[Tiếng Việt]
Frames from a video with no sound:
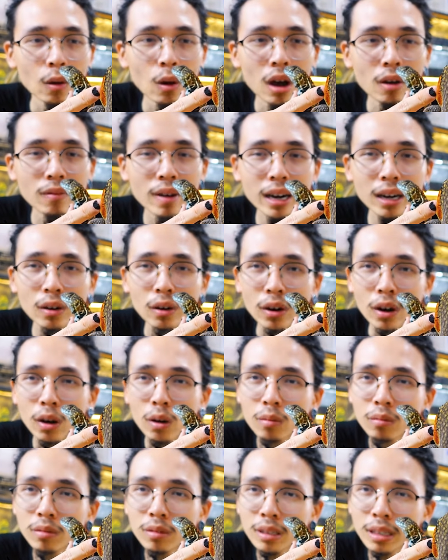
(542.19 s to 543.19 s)
cái hoa văn của
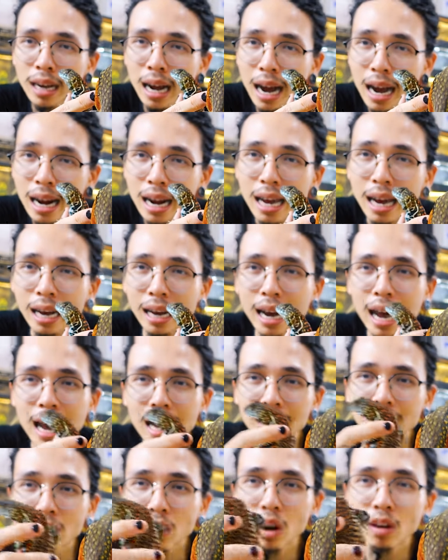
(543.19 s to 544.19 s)
nó cũng khá là
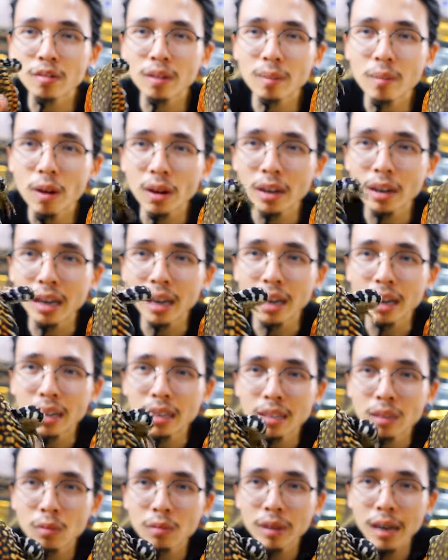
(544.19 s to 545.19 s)
khác so với bọn
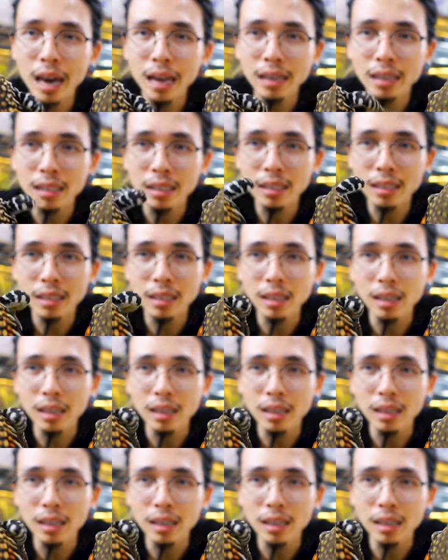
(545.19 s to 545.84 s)
nhung cát